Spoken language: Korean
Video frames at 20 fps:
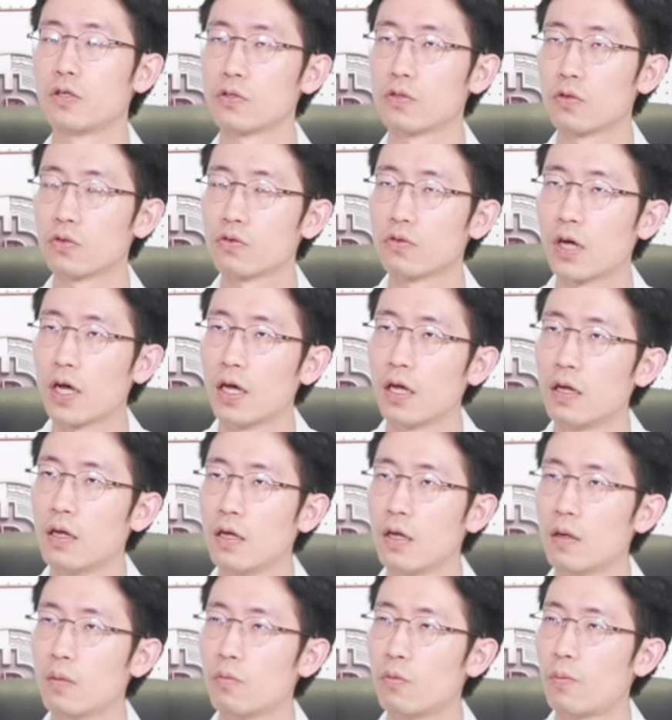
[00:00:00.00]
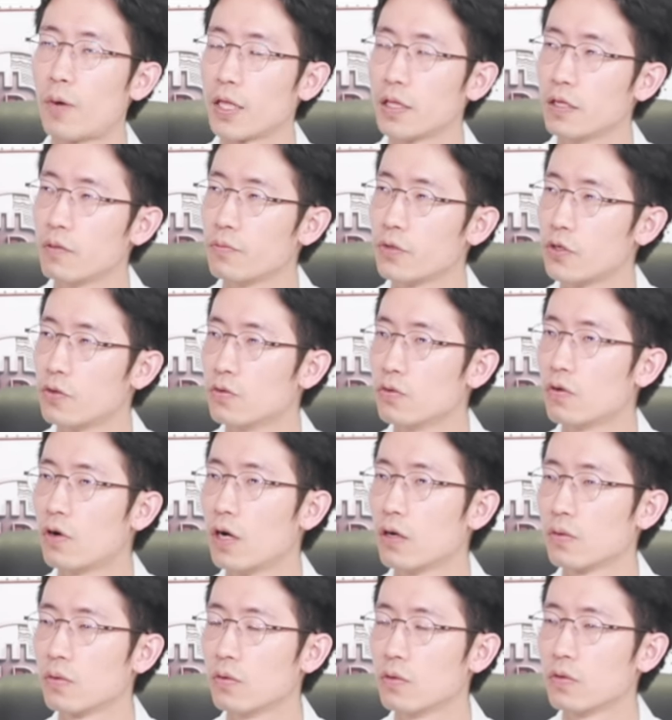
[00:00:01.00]
석유가 맞는 비유인 것
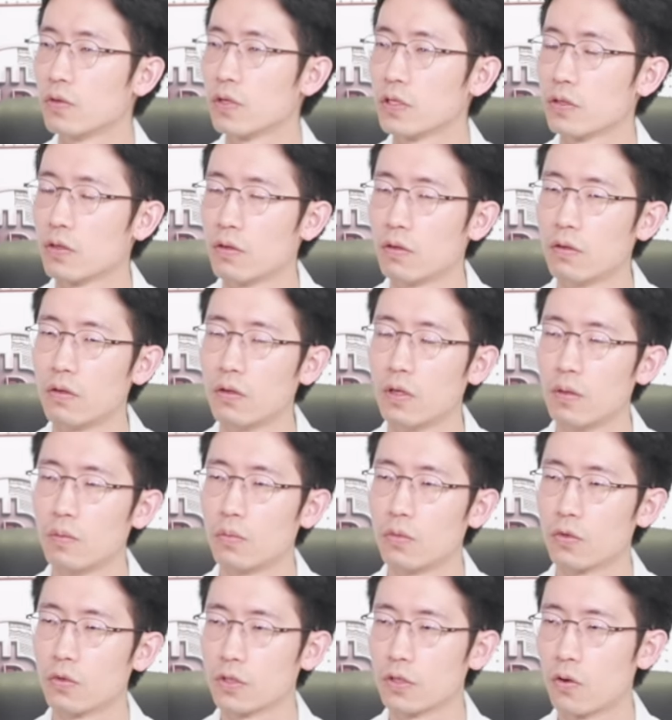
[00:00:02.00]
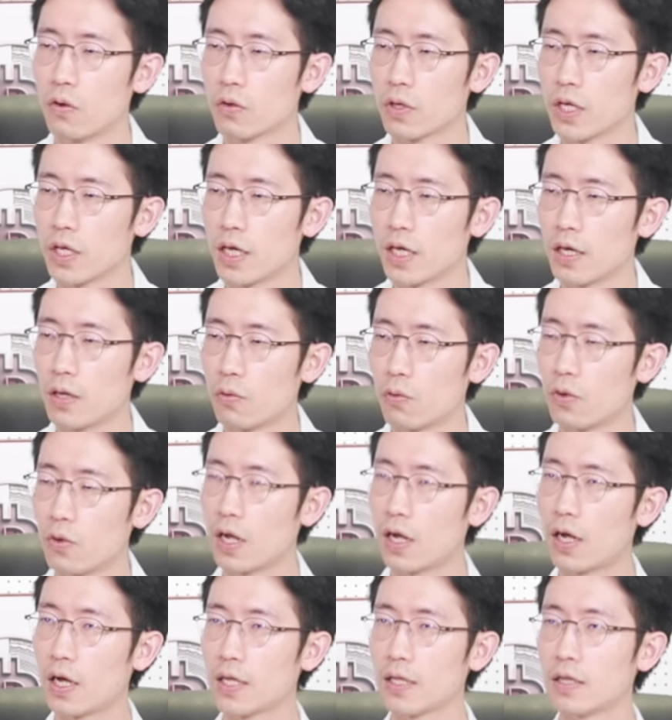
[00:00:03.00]
같고, 그래서 뭐 거기에
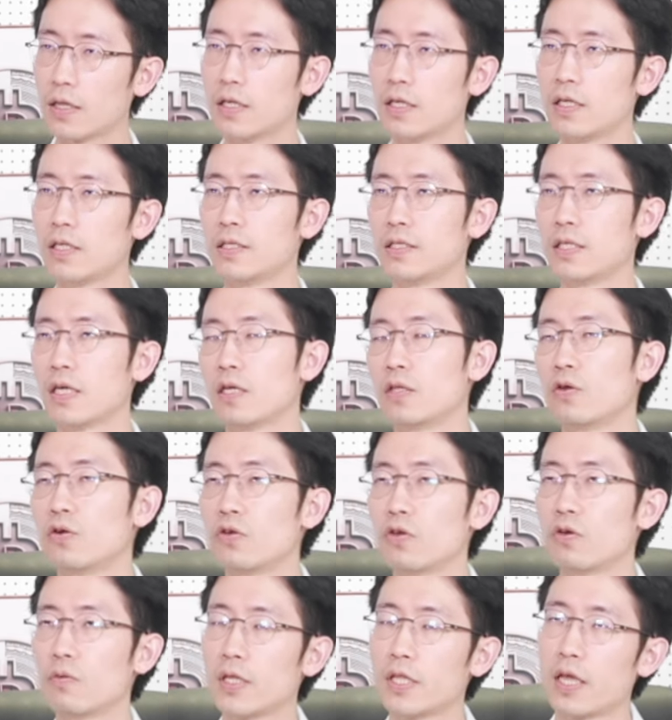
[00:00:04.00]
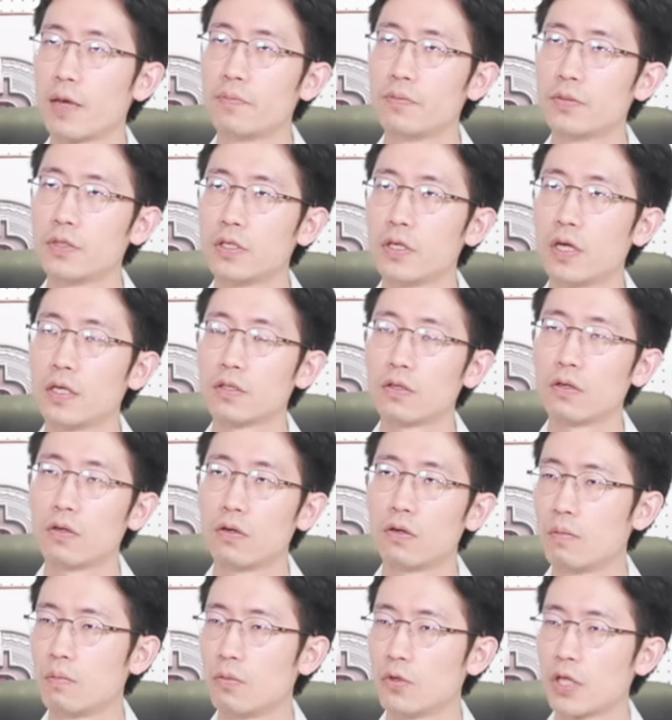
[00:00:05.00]
올라가 있는 이제 이더리움의 덱들에서
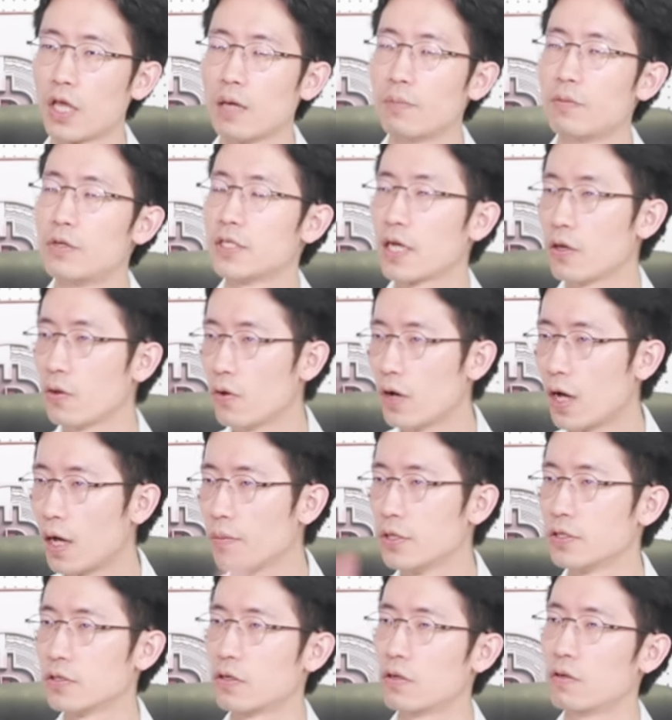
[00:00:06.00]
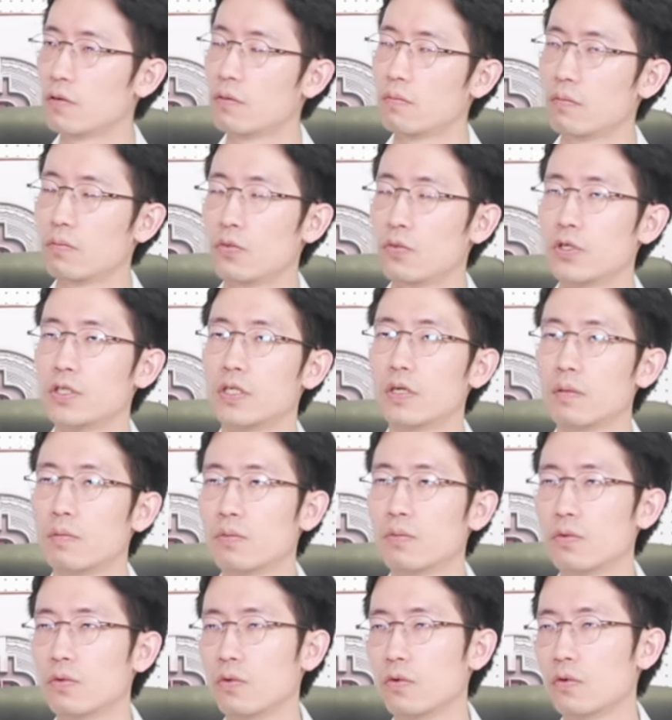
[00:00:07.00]
뭐 덱을 사용하면서 뭐 이제
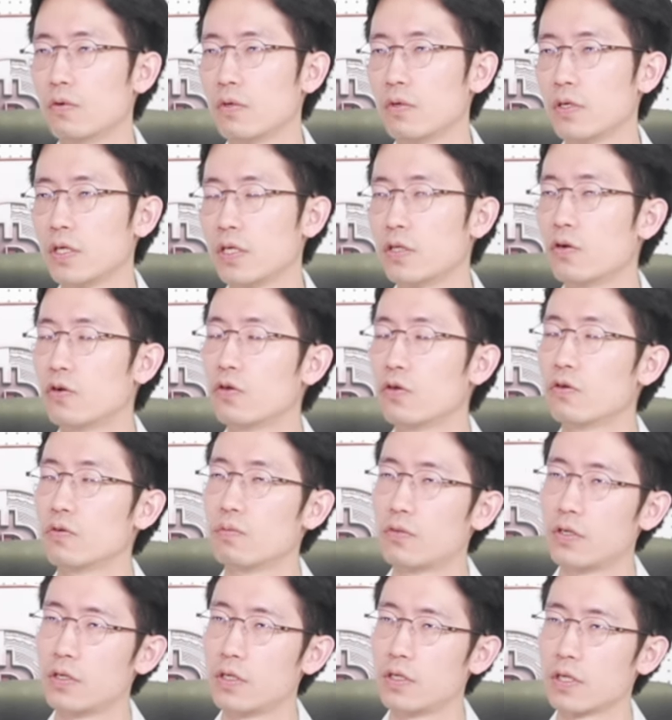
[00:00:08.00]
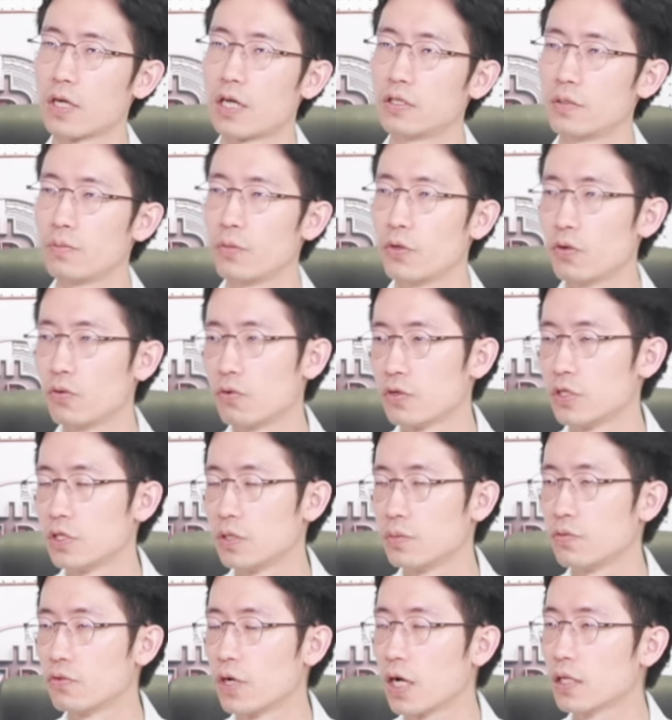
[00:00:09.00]
뭐 이더리움을 가스 비용으로
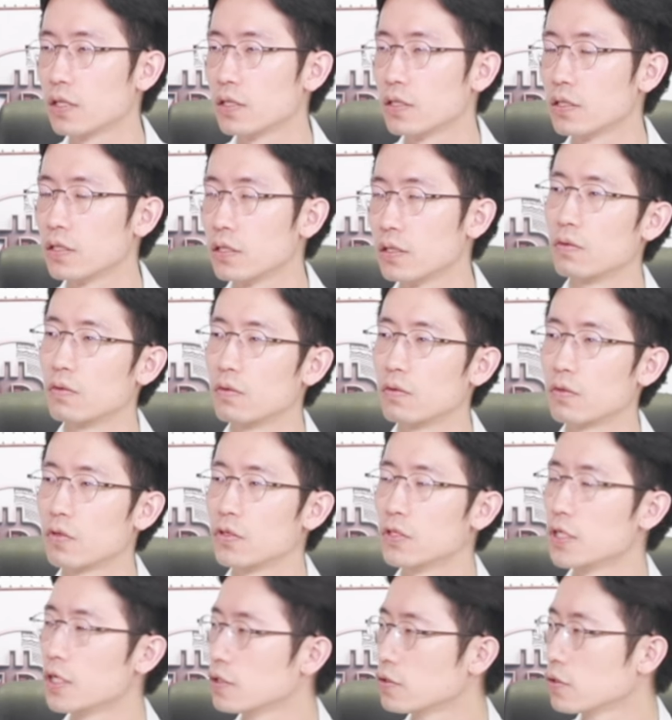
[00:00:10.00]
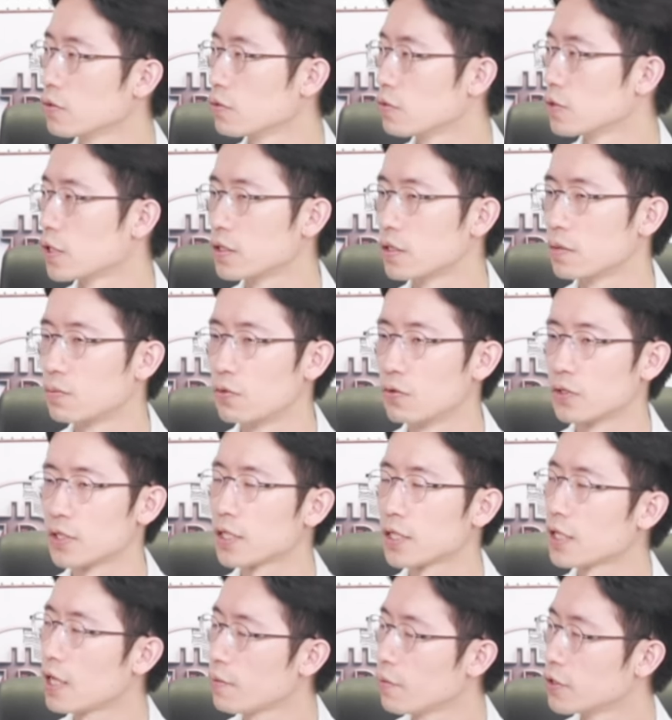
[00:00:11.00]
지불을 하듯이 현실에서도 사실 뭐
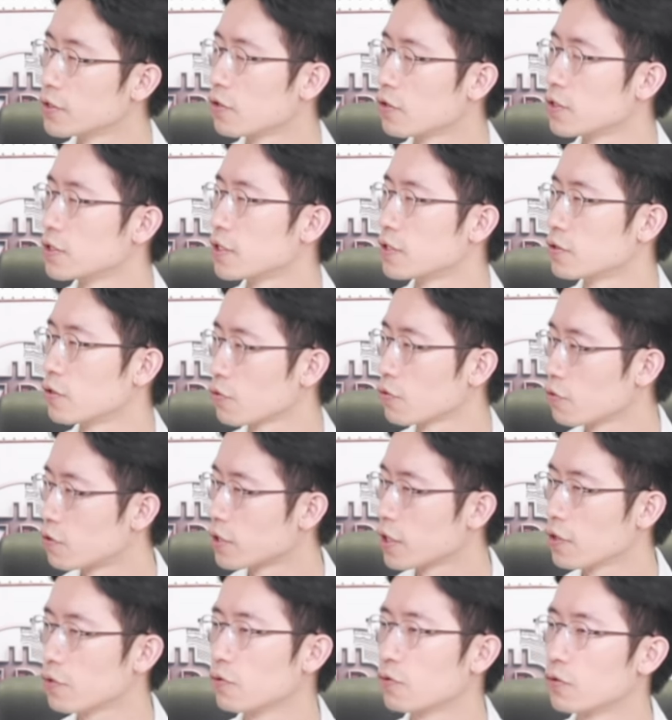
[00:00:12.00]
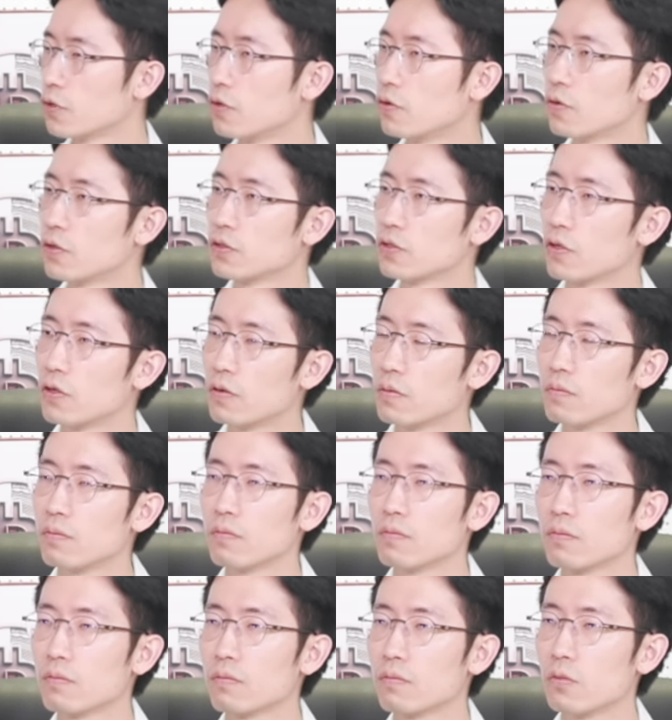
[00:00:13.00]
차 타면서 이제 석유를 태우고 이런 것처럼
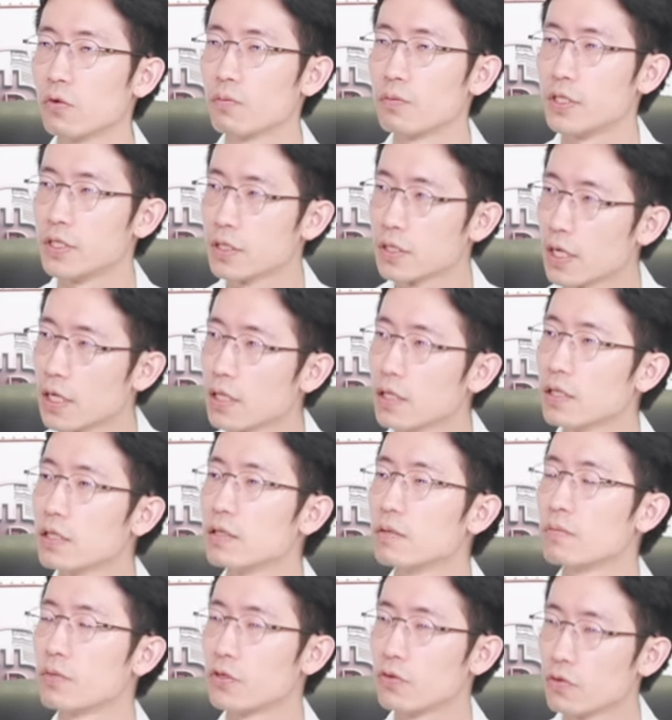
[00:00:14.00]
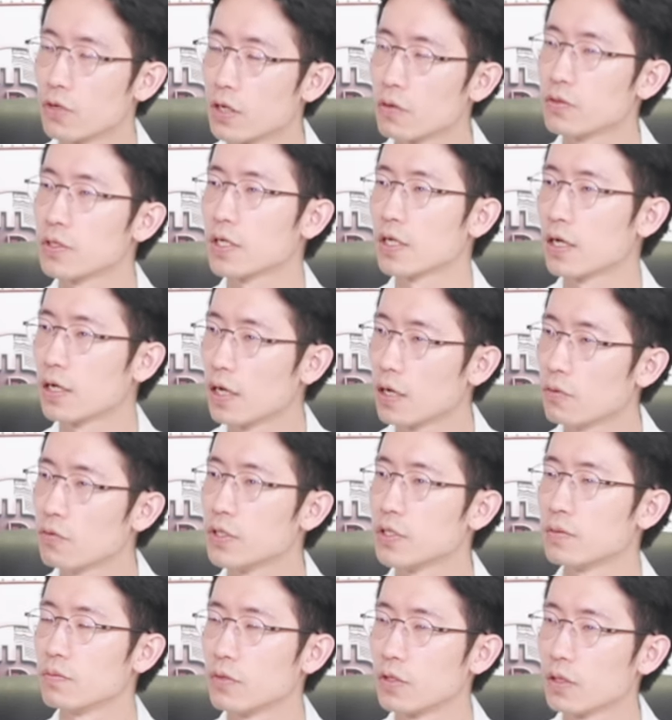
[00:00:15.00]
뭐 비슷한 비유라고 생각을
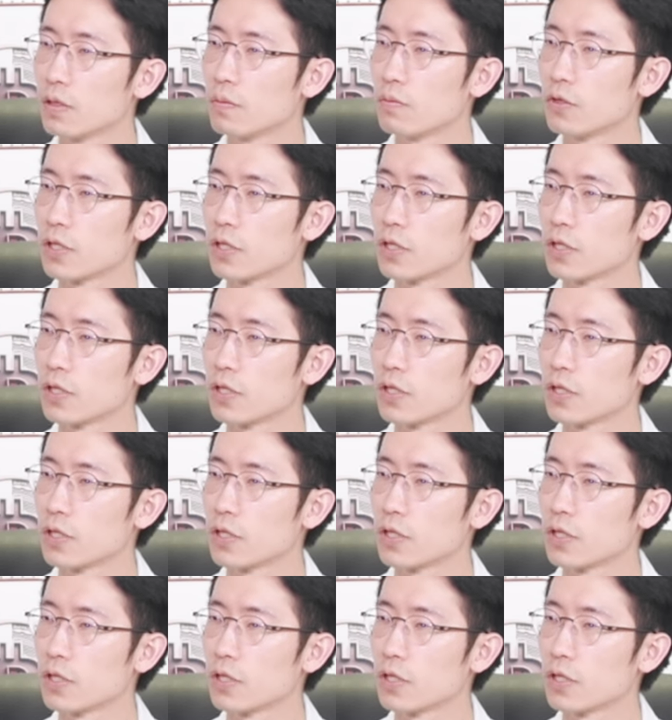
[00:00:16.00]
하고 있습니다.